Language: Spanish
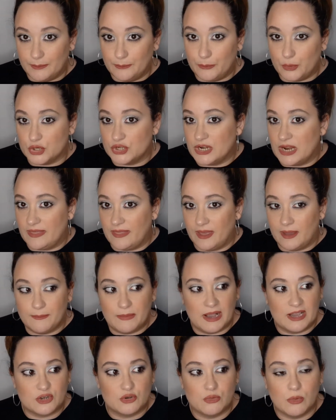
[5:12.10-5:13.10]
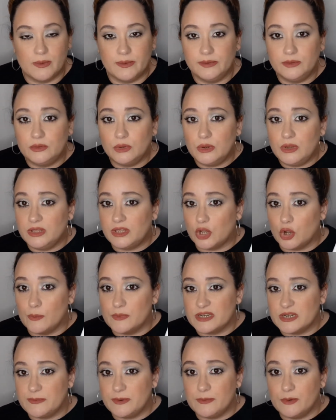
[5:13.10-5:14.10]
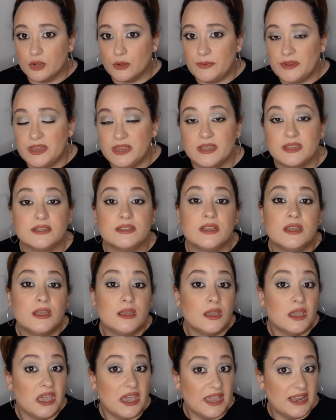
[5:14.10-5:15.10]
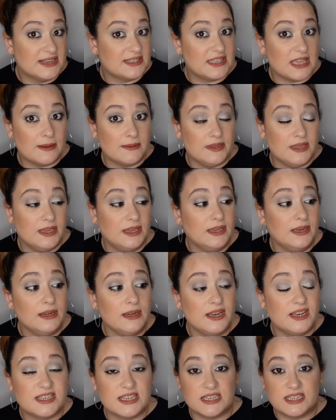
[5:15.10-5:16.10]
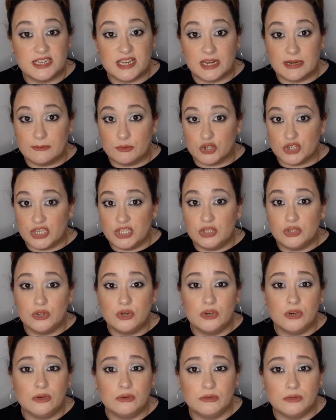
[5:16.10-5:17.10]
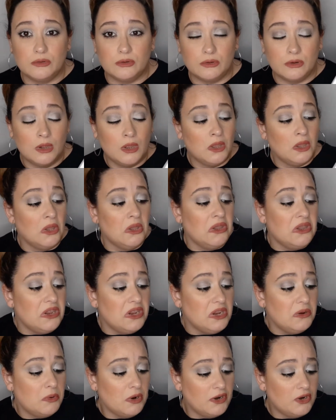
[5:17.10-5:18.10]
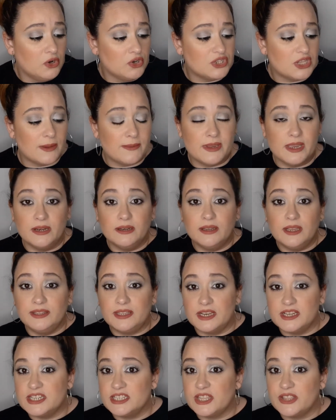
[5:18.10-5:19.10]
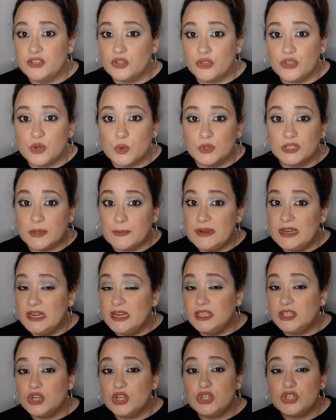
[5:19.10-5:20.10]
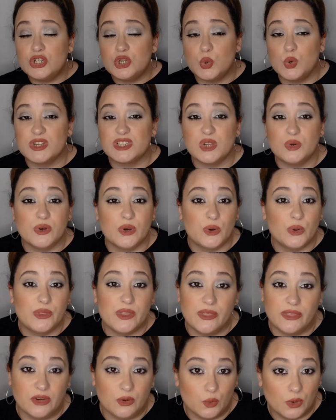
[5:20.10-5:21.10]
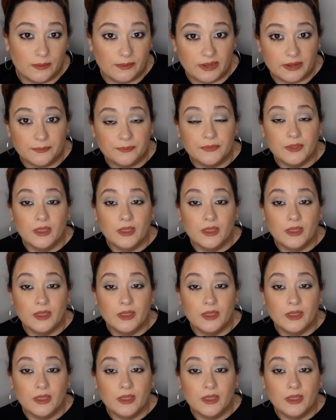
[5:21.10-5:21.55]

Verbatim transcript: pues nada, bajas un momento y te compras el primero que pillas. Está bien, es así cremosito, y bueno, está bien. Entran 750 mililitros y cuesta 1,19€.